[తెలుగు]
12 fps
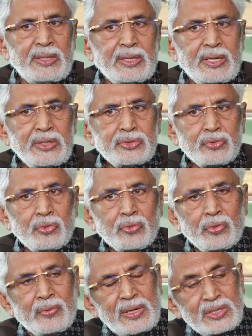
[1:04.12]
మా దగ్గర నుంచి
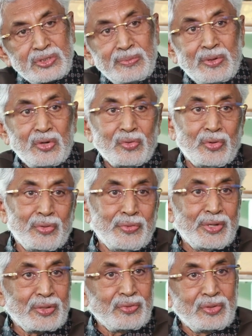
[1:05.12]
కొనుక్కున్న వాళ్ళు సినిమా వాళ్ళు కూడా
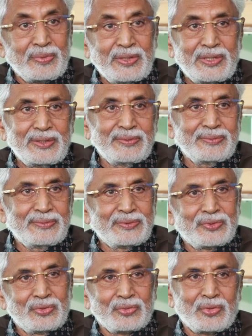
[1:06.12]
ఉన్నారు కొంతమంది
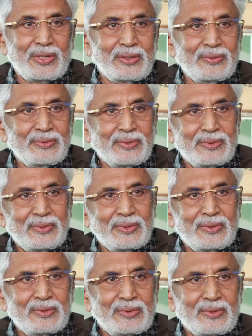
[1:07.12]
కొనుక్కున్నాడు
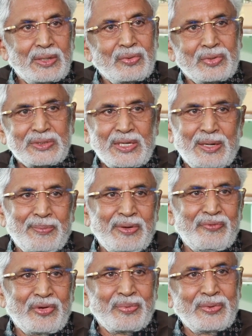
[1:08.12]
వాళ్ళు కూడా చాలా
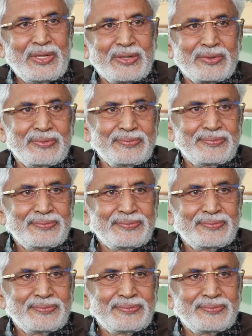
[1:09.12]
బెనిఫిట్ పొందారు